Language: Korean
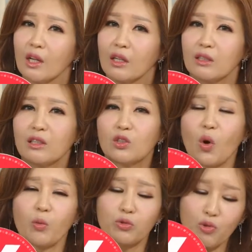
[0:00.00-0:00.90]
근데
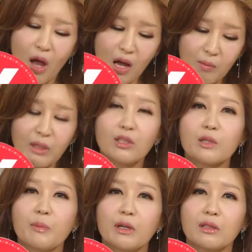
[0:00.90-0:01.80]
너무 딱 맞는
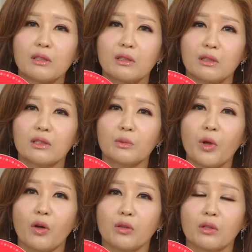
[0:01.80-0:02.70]
신발을
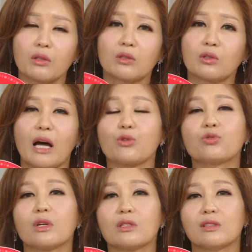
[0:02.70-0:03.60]
신으면 그거
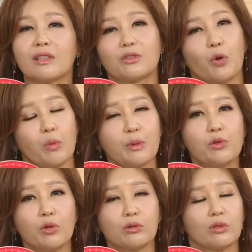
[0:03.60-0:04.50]
나중에 신을 때는 정말
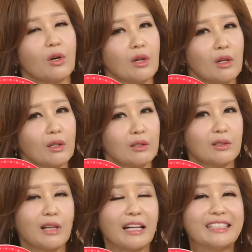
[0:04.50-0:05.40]
힘들거든요.
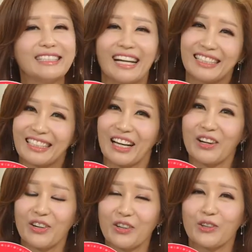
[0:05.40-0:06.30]
그건 아니지
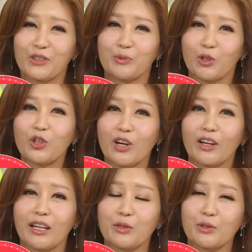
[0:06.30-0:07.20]
않을까요? 음. 좀
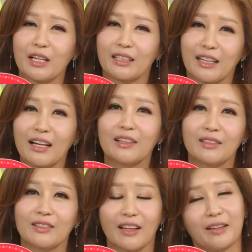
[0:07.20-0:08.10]
넉넉한 게 좋지 않을까요? 네.